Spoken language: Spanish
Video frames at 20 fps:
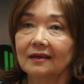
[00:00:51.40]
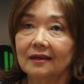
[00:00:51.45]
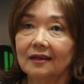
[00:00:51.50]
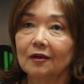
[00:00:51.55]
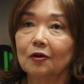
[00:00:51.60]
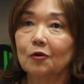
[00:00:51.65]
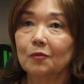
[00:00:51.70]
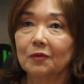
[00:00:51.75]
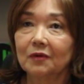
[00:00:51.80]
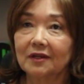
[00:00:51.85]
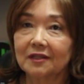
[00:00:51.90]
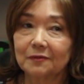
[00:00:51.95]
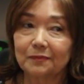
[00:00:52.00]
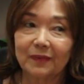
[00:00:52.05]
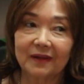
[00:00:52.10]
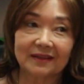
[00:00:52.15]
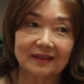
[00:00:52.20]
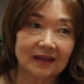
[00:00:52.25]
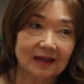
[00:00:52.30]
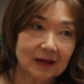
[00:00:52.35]
y como les
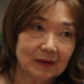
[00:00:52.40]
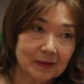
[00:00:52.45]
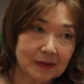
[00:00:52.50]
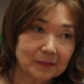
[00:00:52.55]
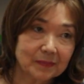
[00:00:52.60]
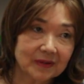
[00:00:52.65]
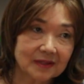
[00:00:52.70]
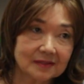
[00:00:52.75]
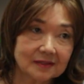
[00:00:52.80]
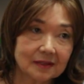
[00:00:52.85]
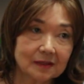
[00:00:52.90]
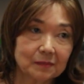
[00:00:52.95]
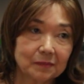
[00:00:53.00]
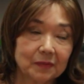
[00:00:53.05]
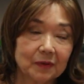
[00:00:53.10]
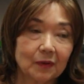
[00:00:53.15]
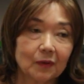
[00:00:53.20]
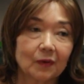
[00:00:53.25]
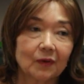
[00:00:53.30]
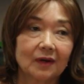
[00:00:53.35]
platicaba al
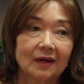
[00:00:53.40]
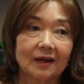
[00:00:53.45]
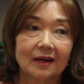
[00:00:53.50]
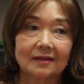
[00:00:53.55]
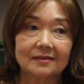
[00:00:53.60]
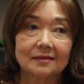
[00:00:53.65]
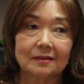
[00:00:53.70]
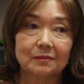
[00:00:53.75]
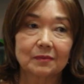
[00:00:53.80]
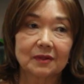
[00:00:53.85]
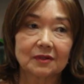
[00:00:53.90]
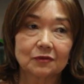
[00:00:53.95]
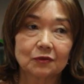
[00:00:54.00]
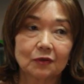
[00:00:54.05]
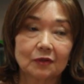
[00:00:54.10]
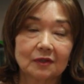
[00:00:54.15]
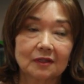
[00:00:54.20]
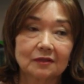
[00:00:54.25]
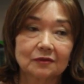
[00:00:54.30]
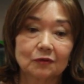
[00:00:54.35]
principio, las
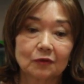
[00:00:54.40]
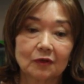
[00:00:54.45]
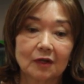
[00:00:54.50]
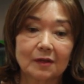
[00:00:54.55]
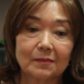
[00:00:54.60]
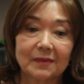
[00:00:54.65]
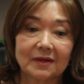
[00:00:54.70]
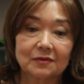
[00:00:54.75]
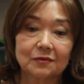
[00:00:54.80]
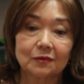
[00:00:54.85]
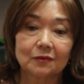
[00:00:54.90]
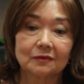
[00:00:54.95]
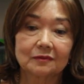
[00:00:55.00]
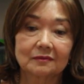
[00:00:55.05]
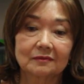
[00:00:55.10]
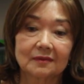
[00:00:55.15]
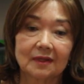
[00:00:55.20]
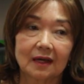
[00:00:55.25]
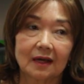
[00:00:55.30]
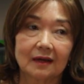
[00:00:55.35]
inversiones no nada más
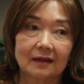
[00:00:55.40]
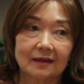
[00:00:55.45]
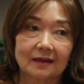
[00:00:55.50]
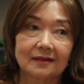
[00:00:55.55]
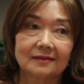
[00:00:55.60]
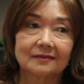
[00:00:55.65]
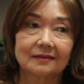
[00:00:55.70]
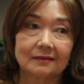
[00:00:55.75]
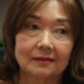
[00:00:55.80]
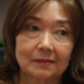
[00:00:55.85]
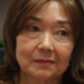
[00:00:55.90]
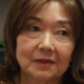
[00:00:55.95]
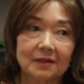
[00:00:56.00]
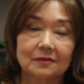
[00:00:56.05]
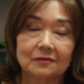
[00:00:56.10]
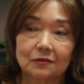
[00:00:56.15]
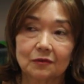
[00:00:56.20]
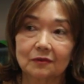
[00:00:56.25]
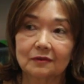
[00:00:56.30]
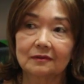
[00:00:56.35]
son de cadenas, y
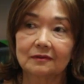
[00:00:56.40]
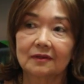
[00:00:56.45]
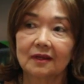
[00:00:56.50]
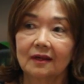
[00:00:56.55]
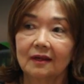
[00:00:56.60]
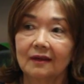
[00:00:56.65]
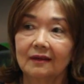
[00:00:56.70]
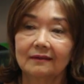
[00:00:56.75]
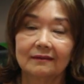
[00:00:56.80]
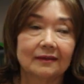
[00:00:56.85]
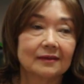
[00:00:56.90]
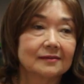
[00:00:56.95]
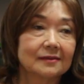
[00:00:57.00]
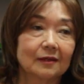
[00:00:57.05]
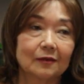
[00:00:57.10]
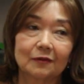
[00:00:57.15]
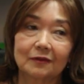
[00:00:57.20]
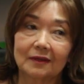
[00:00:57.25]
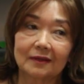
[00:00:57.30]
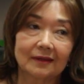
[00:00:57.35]
también son
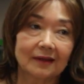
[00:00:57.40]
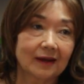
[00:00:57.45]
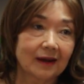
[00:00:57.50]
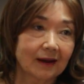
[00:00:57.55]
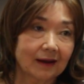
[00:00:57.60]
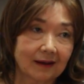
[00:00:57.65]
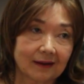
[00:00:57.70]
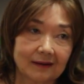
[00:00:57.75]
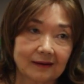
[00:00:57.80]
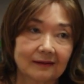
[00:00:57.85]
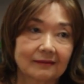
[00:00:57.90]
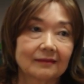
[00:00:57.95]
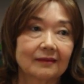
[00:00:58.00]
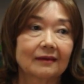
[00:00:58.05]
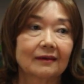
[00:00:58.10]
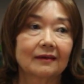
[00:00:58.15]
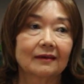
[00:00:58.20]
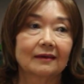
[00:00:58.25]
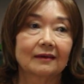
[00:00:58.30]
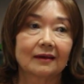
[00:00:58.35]
desde el Hotel de la
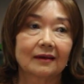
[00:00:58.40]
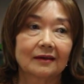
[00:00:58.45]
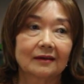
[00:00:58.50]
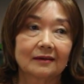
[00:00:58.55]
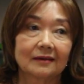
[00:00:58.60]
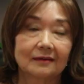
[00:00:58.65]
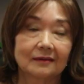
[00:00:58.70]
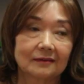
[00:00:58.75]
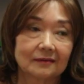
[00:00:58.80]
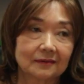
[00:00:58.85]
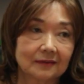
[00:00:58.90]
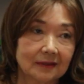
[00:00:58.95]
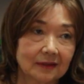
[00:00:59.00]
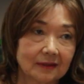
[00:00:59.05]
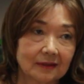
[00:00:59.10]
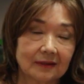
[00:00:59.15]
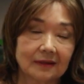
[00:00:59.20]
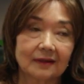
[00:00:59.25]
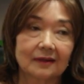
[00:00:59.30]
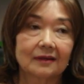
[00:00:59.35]
Carretera, el
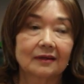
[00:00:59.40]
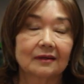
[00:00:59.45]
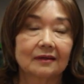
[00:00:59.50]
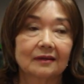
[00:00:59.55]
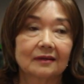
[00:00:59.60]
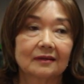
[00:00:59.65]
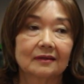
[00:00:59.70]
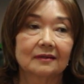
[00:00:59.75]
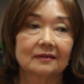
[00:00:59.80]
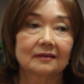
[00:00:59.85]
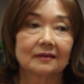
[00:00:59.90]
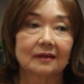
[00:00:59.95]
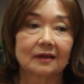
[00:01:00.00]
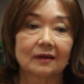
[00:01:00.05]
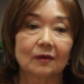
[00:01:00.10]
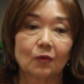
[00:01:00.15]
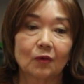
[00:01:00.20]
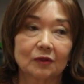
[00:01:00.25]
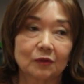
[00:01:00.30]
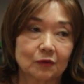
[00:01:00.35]
Hotel
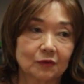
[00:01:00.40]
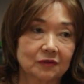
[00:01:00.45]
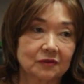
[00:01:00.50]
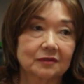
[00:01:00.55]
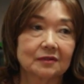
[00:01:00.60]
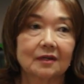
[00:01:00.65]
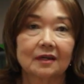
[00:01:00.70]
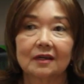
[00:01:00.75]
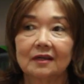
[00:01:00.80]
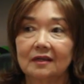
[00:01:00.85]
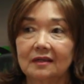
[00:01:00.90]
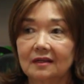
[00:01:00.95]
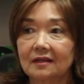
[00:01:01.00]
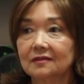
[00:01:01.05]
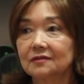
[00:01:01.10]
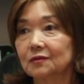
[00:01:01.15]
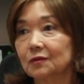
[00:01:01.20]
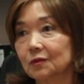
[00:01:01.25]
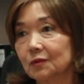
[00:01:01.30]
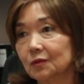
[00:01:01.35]
de, Cuatro
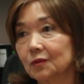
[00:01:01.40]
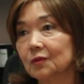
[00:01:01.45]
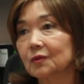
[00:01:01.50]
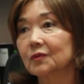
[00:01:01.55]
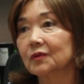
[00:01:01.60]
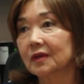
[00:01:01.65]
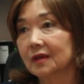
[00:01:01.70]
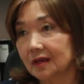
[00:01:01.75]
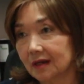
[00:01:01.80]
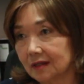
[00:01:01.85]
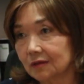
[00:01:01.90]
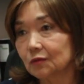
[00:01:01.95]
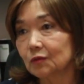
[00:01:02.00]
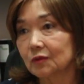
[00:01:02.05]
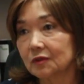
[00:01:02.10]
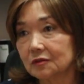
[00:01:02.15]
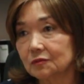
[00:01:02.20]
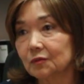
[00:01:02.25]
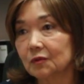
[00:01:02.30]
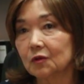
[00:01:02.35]
Estrellas o, de Gran
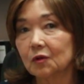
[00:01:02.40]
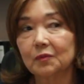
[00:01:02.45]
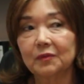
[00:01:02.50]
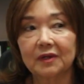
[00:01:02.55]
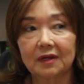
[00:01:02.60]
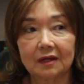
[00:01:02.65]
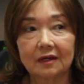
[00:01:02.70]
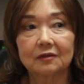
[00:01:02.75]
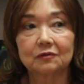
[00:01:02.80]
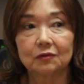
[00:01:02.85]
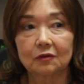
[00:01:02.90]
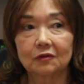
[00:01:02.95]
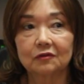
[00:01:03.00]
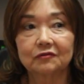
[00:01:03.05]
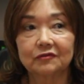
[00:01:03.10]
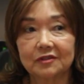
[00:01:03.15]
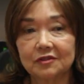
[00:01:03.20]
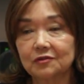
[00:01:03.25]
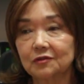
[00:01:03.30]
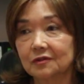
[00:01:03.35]
Turismo, como en el caso de
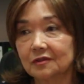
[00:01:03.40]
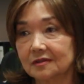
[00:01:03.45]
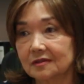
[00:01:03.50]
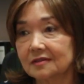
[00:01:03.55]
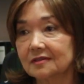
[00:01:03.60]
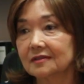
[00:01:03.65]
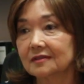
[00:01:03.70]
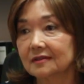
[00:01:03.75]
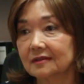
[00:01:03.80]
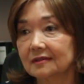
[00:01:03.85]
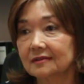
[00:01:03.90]
los resorts.